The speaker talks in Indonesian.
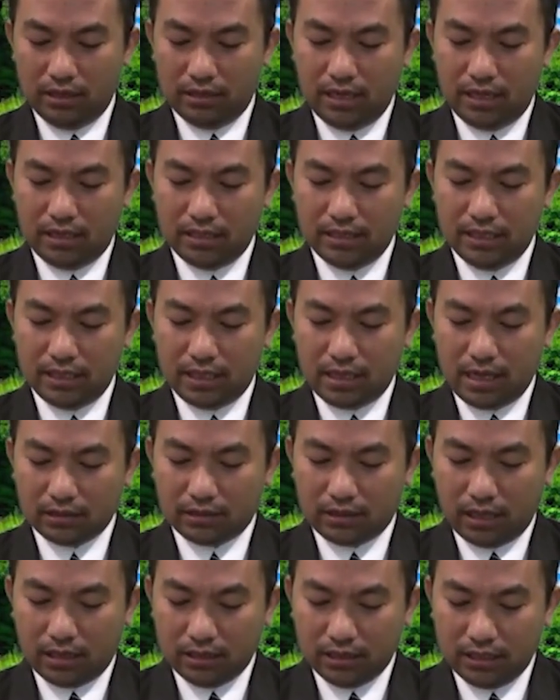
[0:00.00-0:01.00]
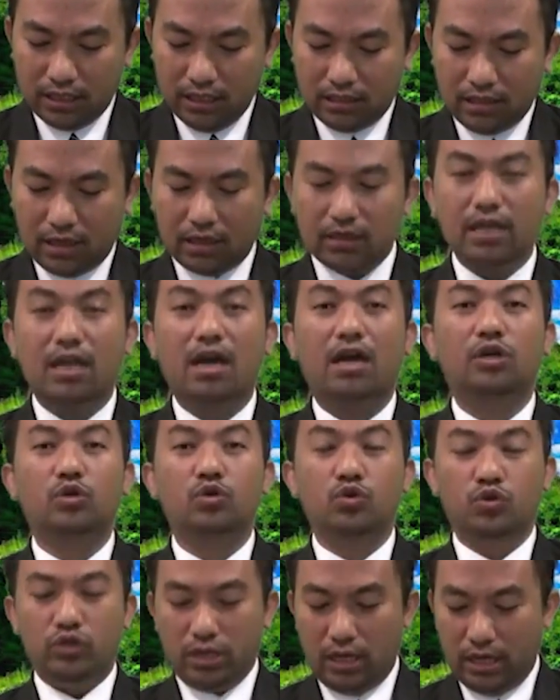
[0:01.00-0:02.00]
dan ikatan kita dengan
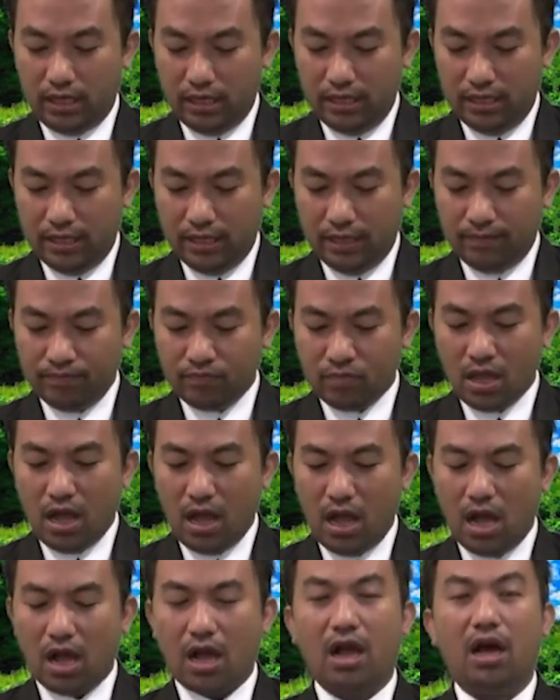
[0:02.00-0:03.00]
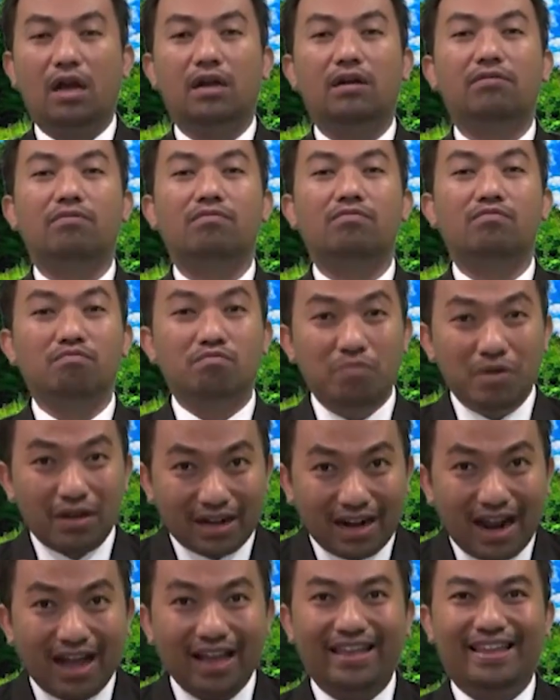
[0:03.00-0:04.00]
dunia ini akan
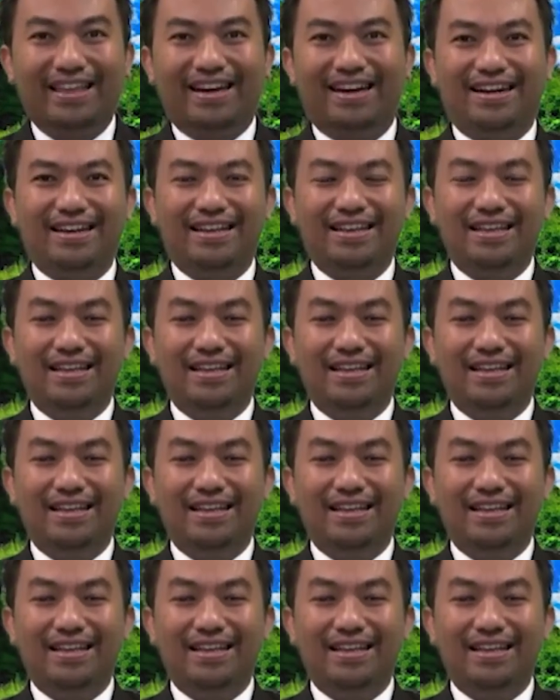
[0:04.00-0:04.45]
berakhir.